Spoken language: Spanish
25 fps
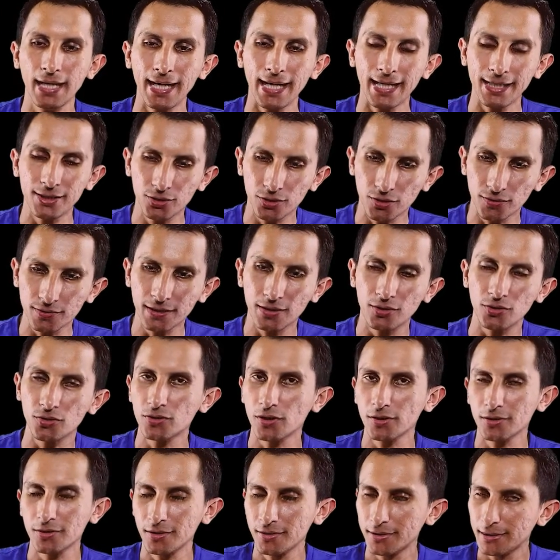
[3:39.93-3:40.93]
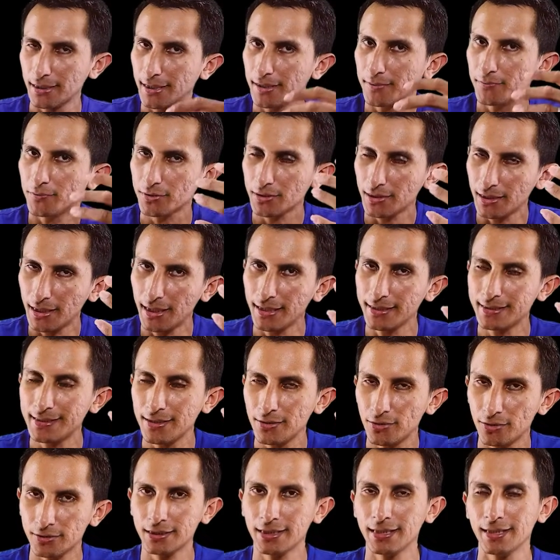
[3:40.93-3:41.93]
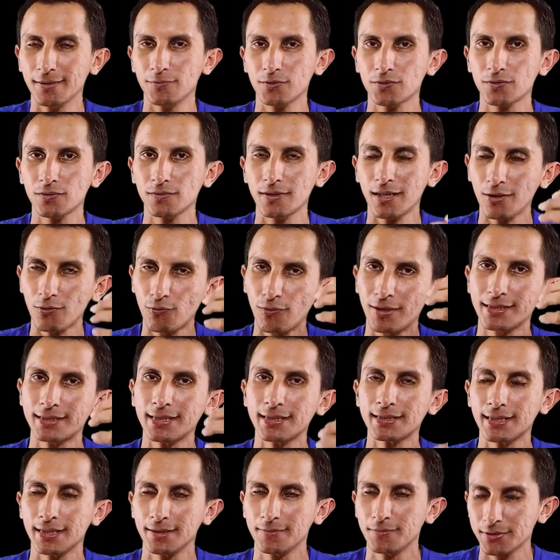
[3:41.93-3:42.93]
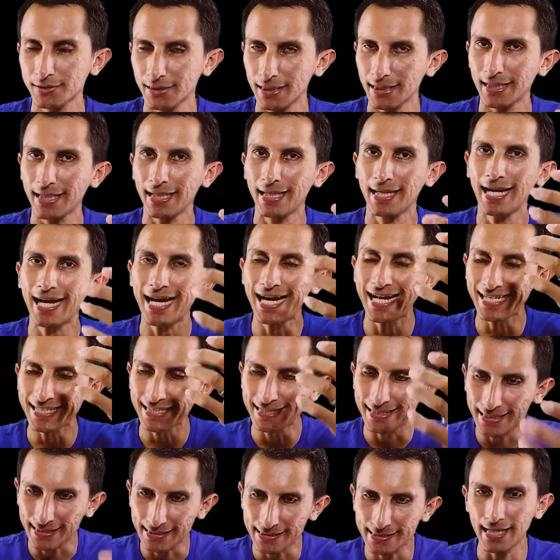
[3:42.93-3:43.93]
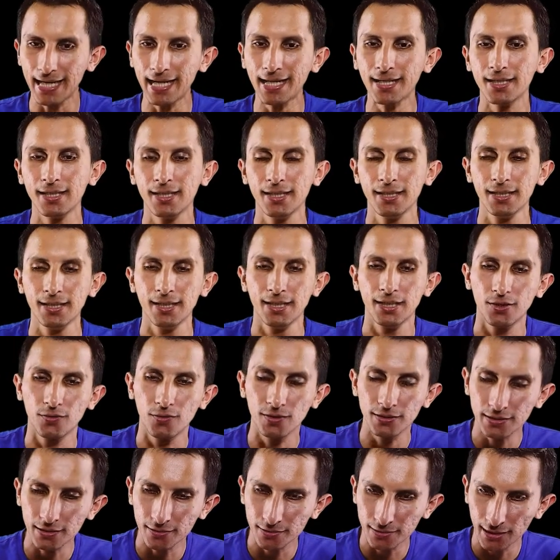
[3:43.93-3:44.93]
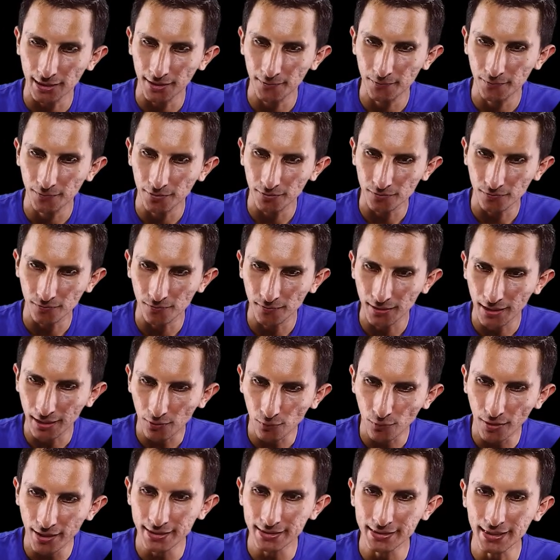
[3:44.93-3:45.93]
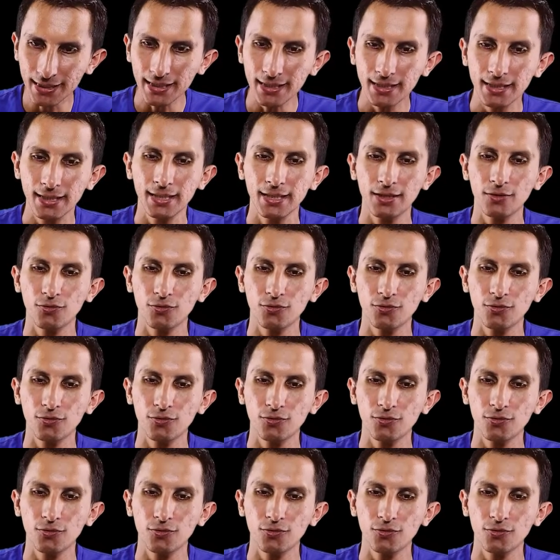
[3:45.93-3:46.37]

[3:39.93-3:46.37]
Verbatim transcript: Entonces nosotros tenemos que, si no tenemos una cuenta, tenemos que crear, iniciar nuestro teléfono con una cuenta.